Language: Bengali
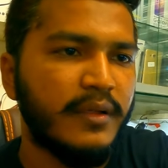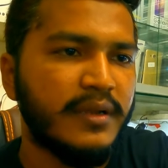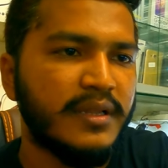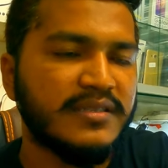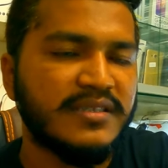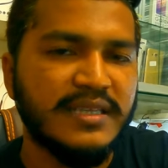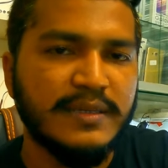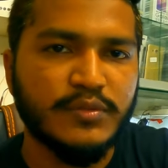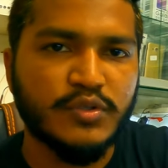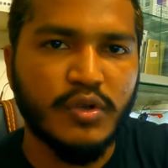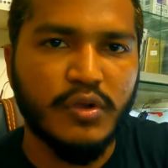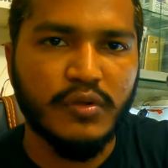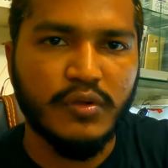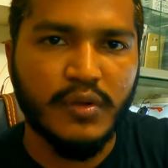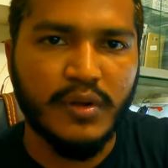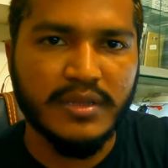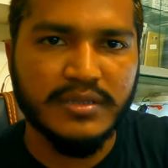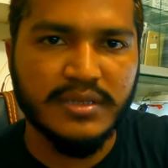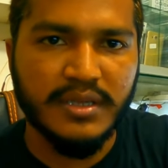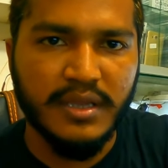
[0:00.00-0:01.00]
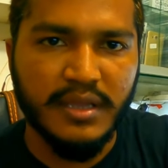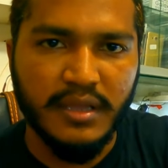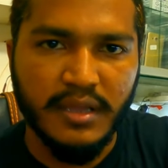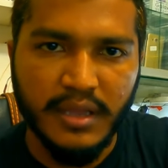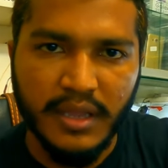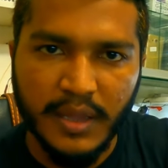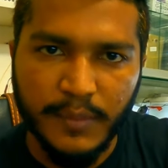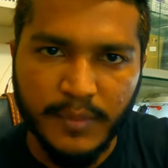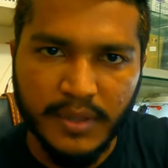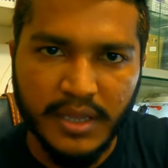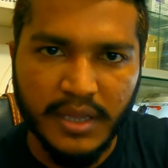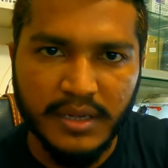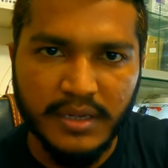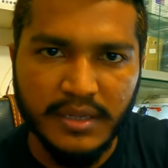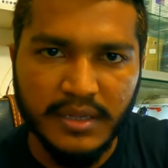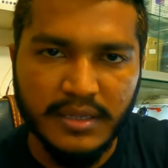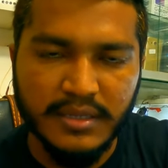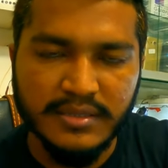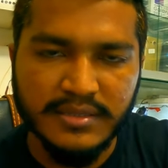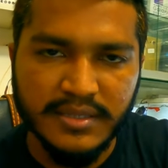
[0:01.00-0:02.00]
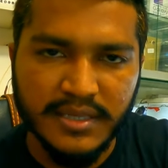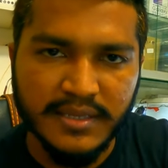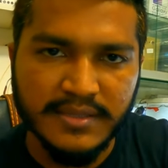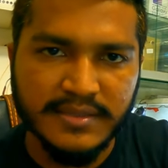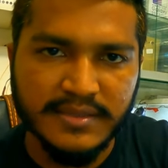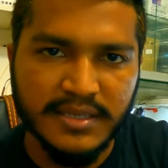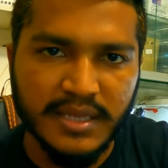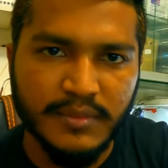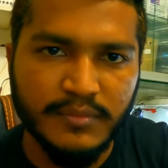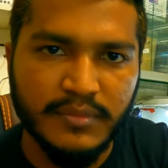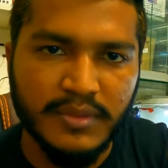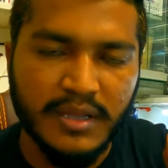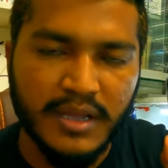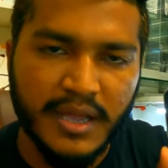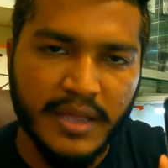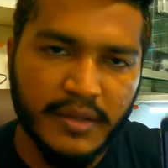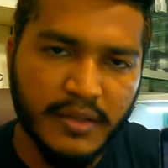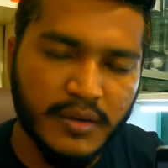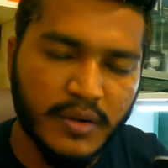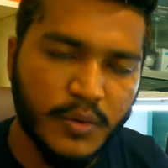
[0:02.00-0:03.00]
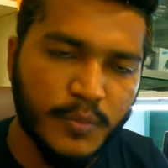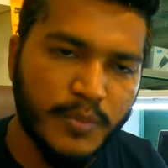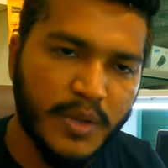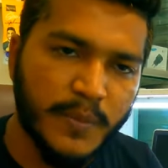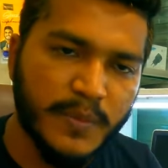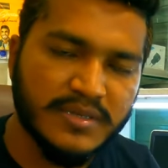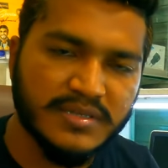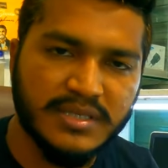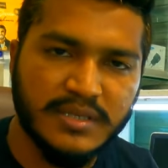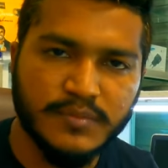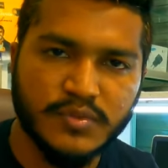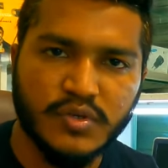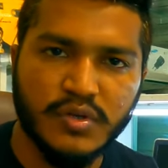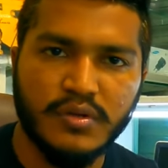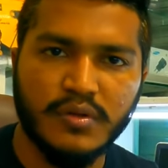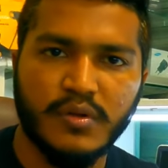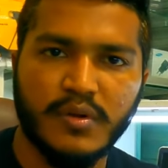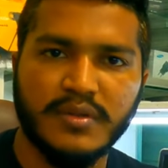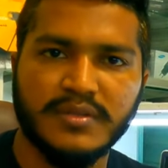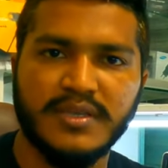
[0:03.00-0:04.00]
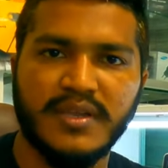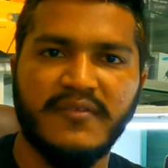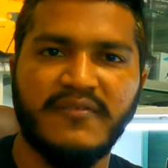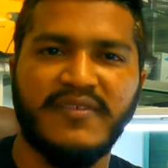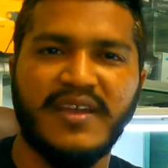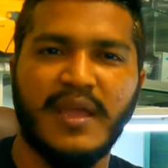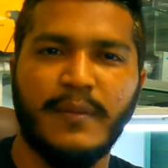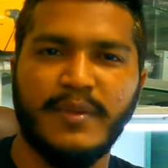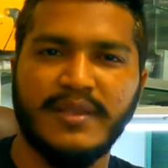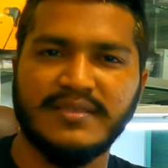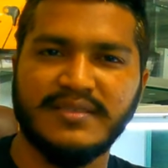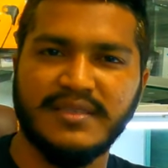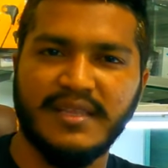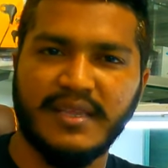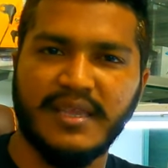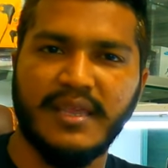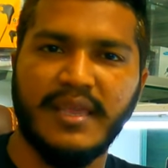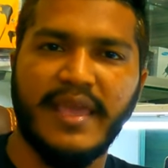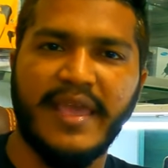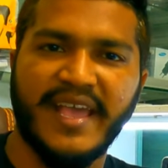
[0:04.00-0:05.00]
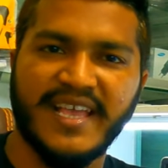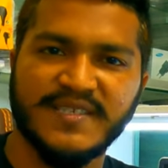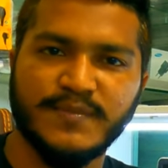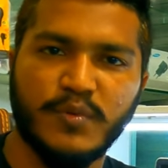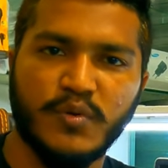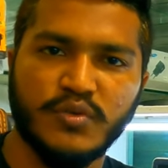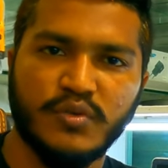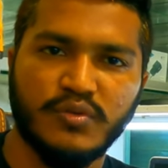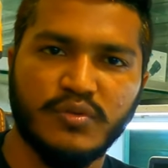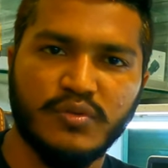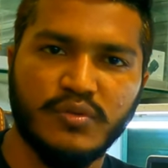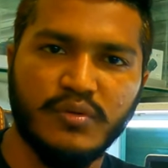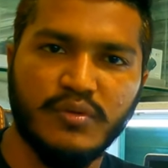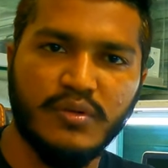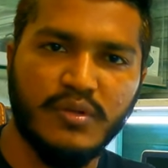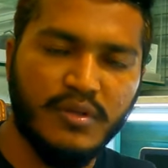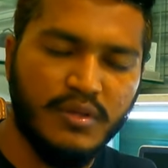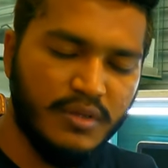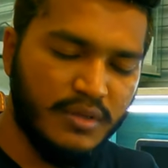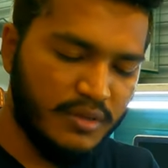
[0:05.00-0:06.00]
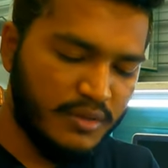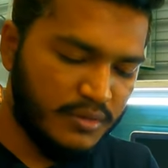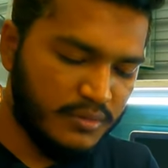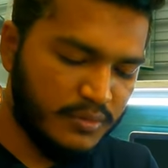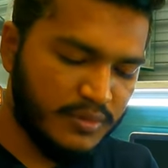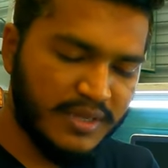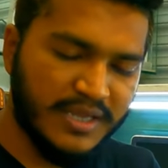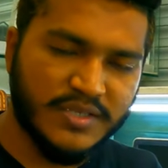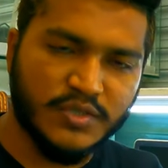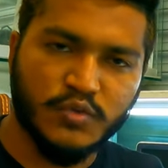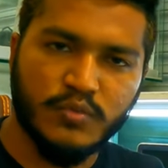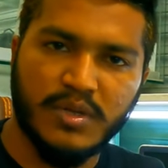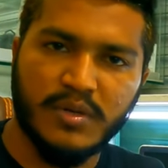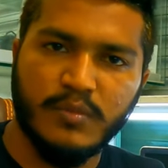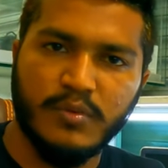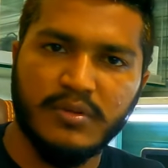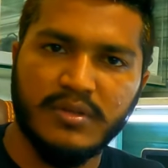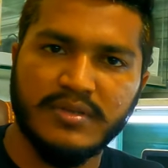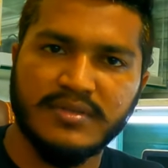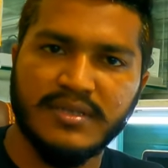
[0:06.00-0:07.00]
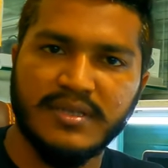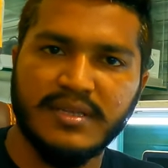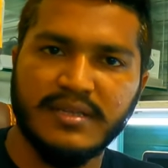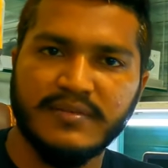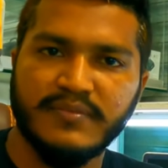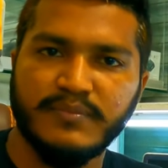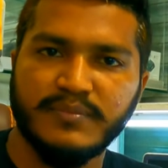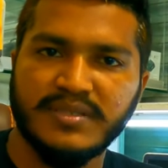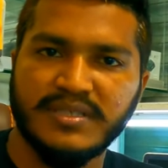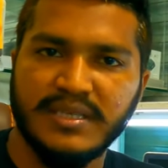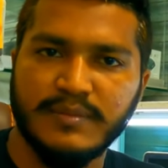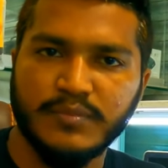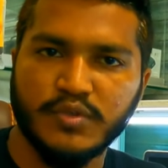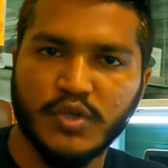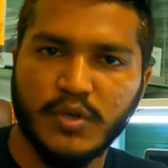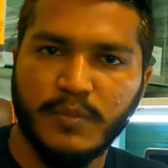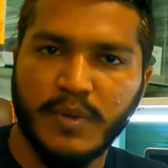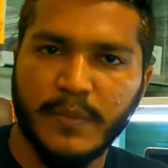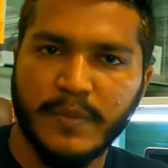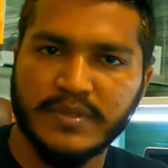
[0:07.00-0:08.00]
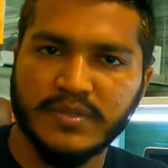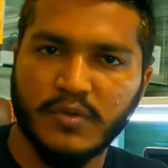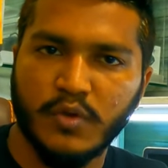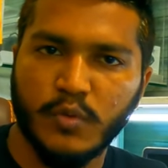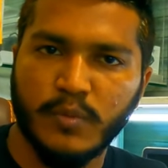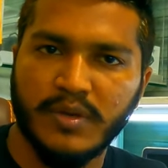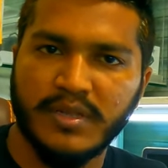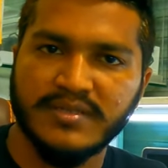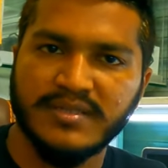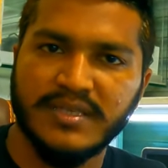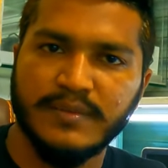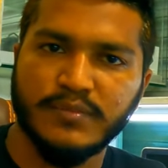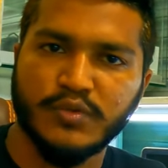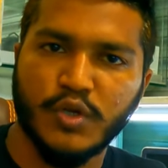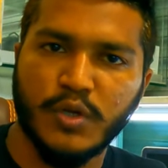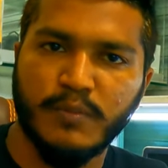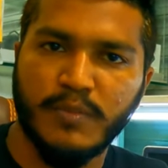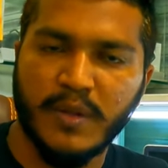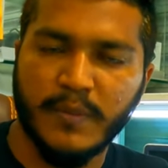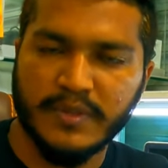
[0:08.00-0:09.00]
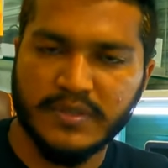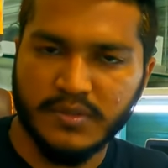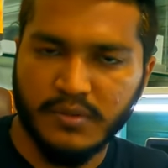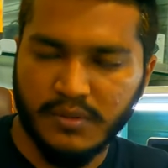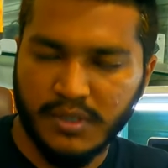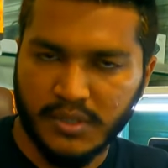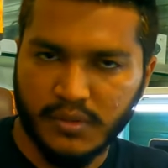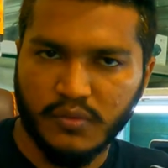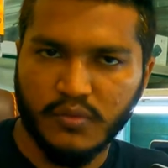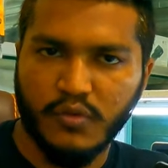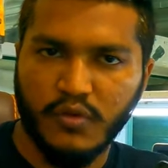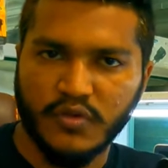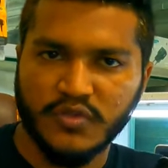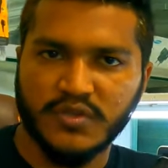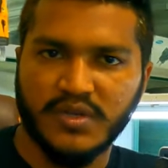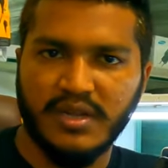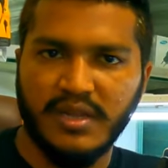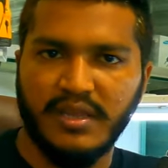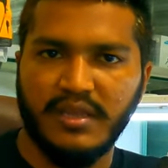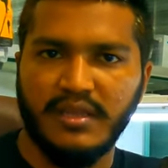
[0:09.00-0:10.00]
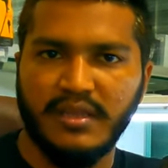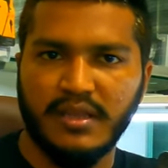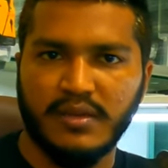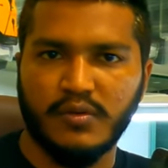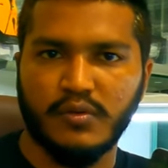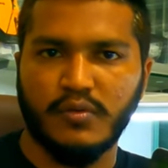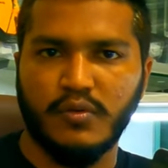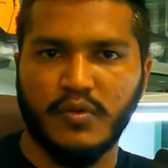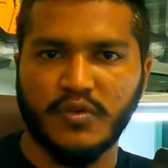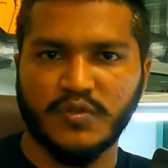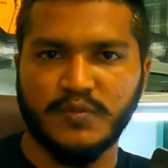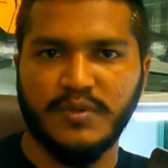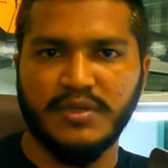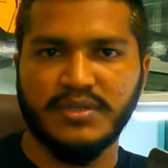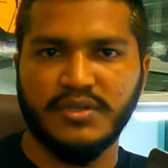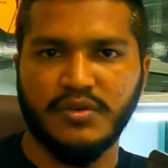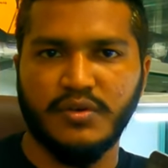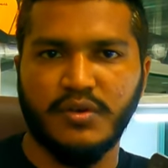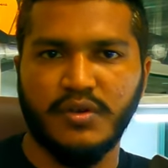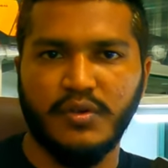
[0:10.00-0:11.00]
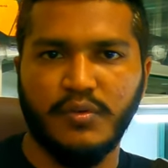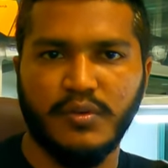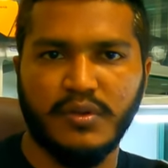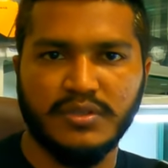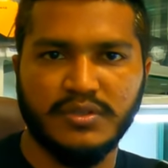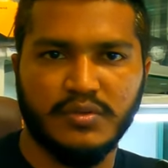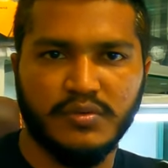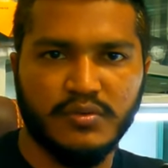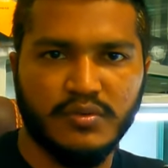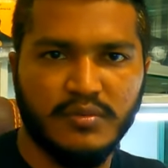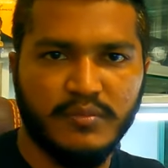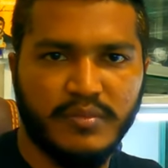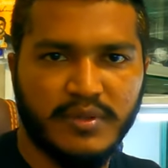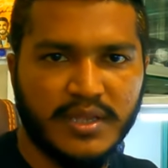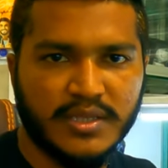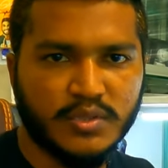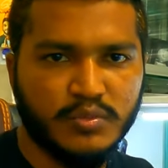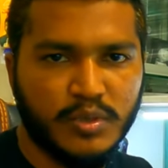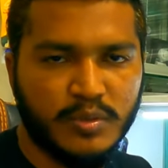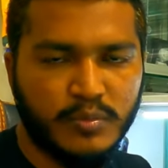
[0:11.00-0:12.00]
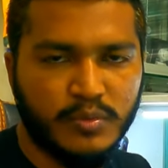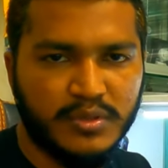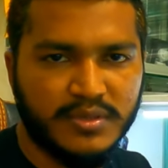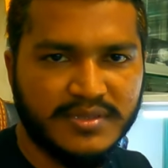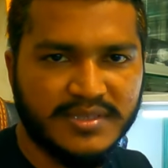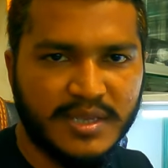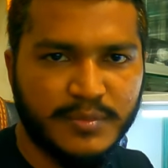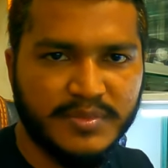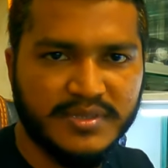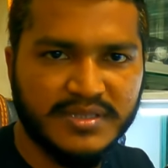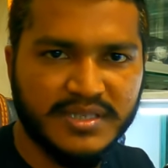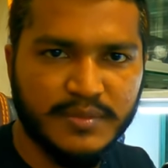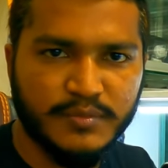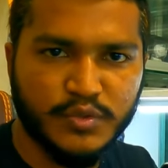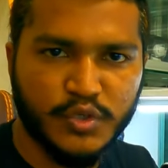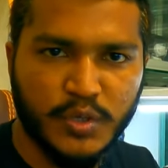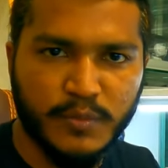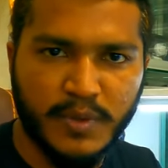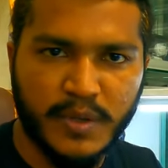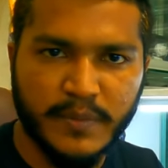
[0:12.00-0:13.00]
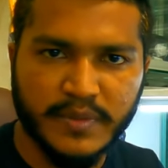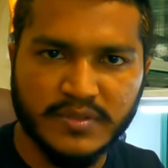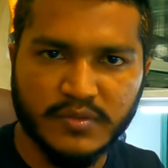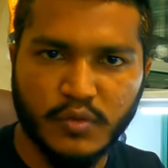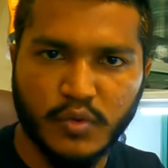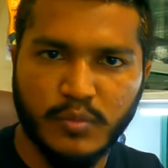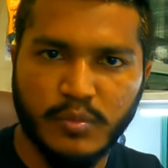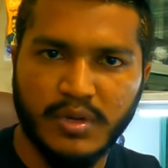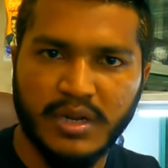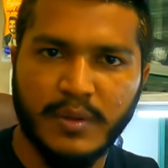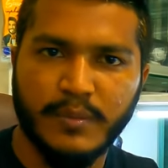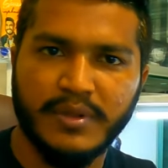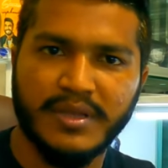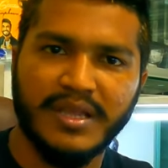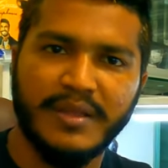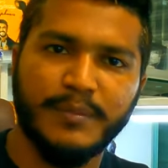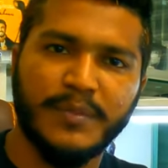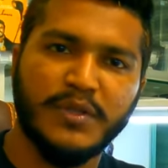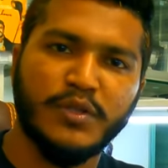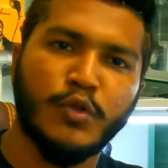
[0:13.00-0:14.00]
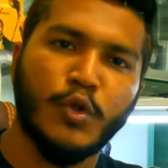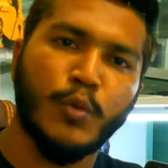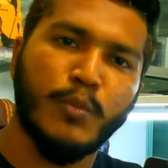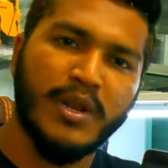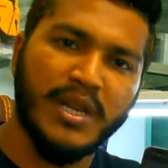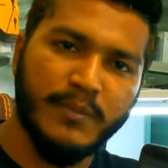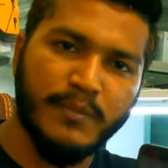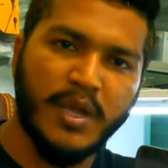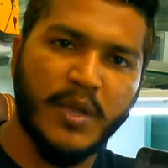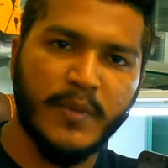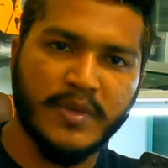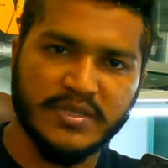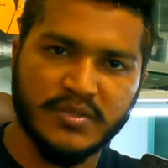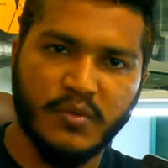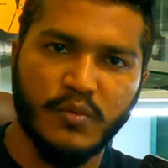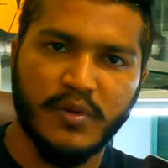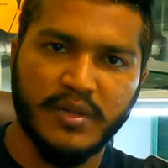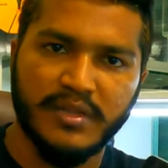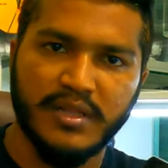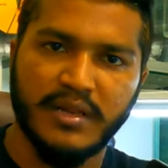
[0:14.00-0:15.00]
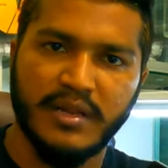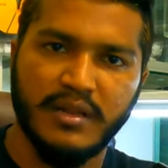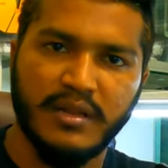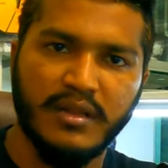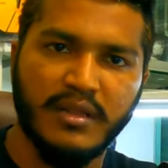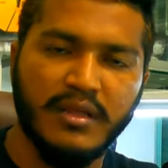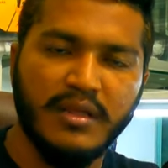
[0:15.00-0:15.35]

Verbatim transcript: এটা সিম সহ করা যায় এমই আইডি জিএসএম আইক্লাউড বাইপাস সিম সহ করা যায় ফাইভ এস থেকে এক্স পর্যন্ত তো কাস্টমার বলতে সেটা সিম সহ বাইপাস করবে না সিম সহ বাইপাস করলে একটু কস্টলি একটু কস্ট বেশি হয় ওই জন্য কাস্টমার বলতেছে আমি সিম সহ বাইপাস করবো না আমাকে এমনি নর্মালি বাইপাস করে দেন